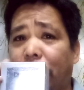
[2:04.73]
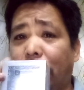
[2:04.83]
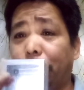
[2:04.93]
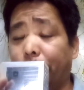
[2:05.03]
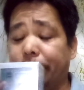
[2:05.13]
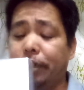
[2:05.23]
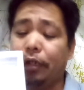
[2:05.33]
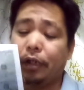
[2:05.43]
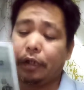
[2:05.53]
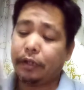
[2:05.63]
amoy.
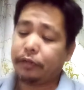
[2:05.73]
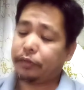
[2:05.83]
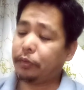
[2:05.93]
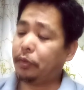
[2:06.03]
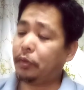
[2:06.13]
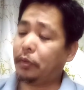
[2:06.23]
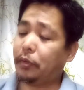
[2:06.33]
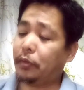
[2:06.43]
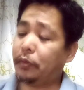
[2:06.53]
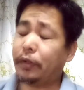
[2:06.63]

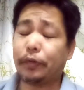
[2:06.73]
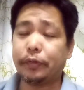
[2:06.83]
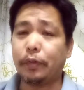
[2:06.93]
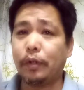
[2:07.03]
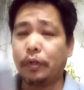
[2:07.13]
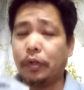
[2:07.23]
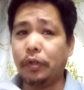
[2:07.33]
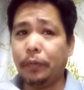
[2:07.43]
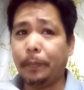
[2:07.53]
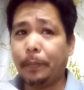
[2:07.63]
So, nagustuhan ko
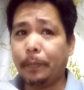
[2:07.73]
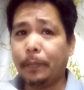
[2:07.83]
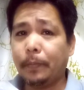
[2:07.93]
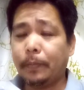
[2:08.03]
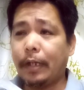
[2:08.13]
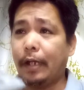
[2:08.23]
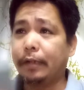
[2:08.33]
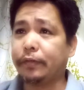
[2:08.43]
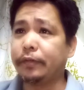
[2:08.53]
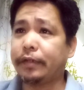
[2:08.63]
dahil
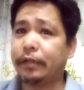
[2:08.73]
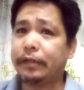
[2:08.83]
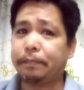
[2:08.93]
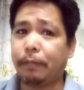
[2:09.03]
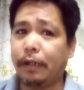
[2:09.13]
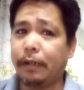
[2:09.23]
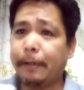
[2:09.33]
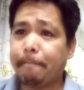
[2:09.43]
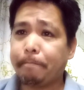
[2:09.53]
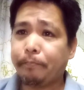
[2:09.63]
sunod sa display
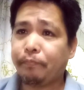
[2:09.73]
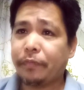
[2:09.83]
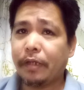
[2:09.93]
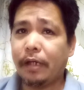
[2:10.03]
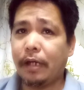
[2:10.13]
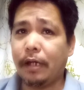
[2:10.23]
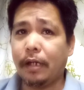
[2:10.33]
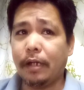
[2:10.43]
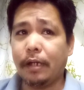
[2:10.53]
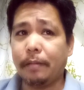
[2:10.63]

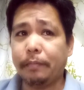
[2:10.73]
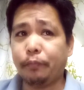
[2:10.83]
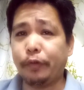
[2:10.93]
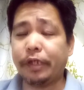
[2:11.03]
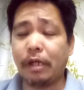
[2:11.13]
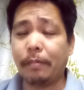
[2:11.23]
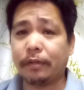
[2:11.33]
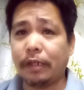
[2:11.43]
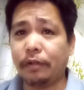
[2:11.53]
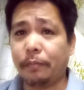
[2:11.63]
uh, pwede ka mag,
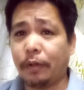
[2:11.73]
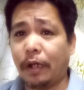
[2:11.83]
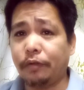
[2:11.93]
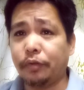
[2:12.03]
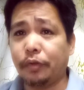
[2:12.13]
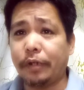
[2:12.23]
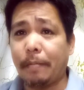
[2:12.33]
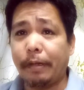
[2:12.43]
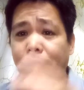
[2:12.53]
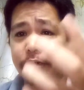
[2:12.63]
mag ano doon na
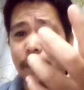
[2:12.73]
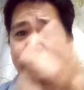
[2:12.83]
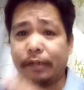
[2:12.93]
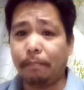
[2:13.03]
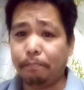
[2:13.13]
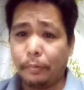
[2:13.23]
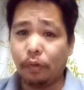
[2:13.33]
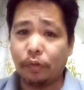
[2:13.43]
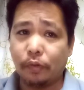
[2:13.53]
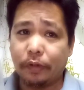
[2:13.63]
mayroon silang
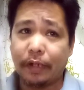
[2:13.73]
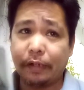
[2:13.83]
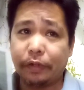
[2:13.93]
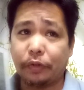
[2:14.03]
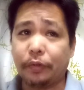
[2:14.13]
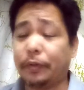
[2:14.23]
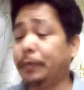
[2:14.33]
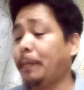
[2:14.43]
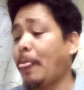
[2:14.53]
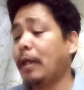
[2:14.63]
sample kung kanito no
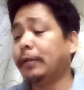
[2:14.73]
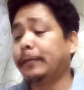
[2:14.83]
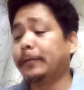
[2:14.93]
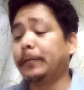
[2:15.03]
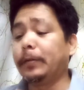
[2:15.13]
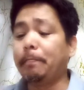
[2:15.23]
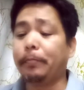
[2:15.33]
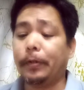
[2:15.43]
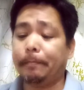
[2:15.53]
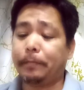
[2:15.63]
so yun
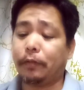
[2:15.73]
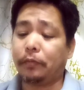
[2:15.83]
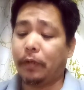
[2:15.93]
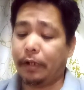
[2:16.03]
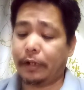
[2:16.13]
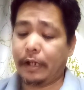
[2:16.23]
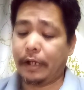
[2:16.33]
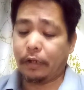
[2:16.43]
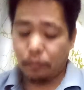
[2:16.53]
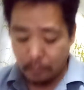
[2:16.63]
po nakuha
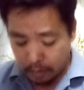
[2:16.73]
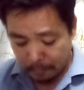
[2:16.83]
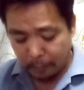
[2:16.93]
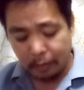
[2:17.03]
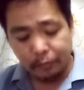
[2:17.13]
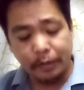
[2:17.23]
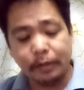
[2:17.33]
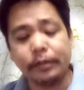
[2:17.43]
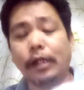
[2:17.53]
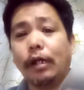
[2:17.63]
uh, kumuha po ako
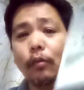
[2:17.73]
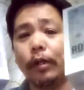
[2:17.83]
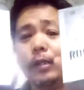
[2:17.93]
ng dalawa